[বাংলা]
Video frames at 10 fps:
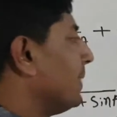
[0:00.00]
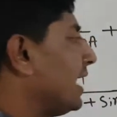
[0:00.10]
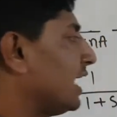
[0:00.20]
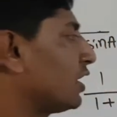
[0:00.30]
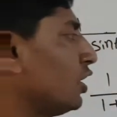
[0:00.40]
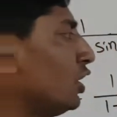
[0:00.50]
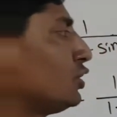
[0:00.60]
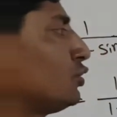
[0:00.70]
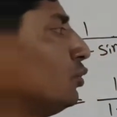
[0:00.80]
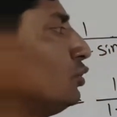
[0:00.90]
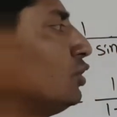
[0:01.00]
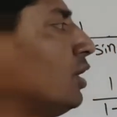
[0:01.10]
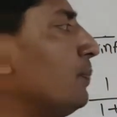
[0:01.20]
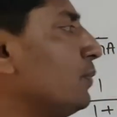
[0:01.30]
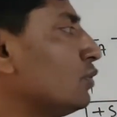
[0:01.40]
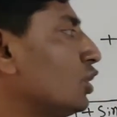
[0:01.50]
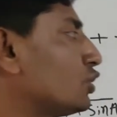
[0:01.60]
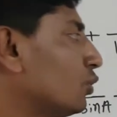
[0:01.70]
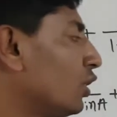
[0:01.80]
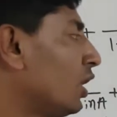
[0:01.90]
বারো চোদ্দো পনেরো
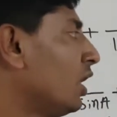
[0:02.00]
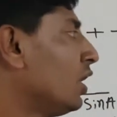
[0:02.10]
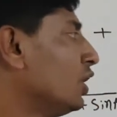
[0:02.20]
ষোলো